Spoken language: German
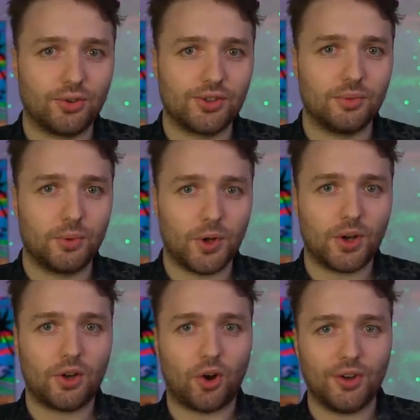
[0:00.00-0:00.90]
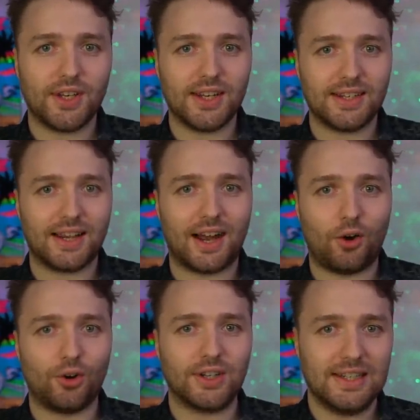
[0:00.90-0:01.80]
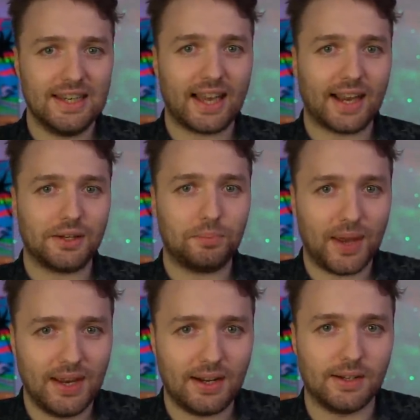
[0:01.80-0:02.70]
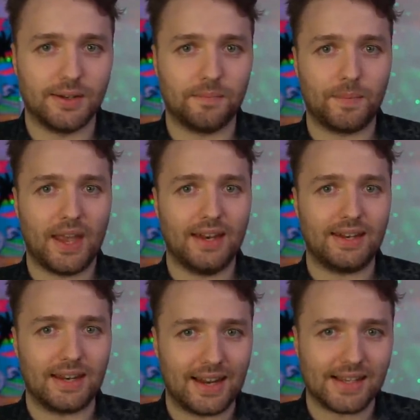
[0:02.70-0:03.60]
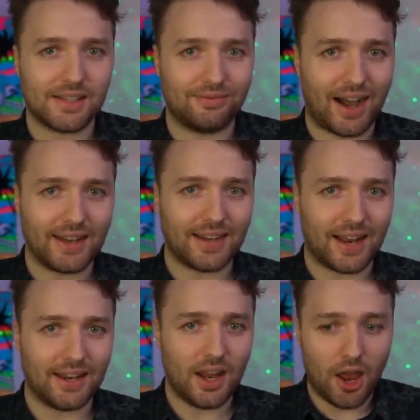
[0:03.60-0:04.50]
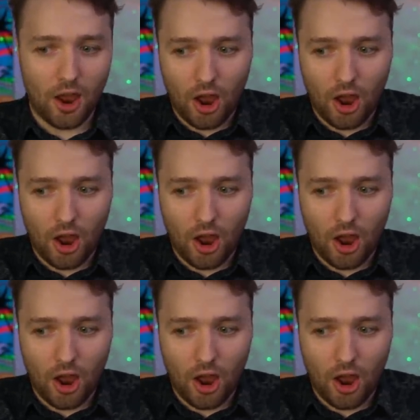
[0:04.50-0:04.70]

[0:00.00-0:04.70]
und zum Glück konnte ich da auch direkt pinkeln. Der Test war dann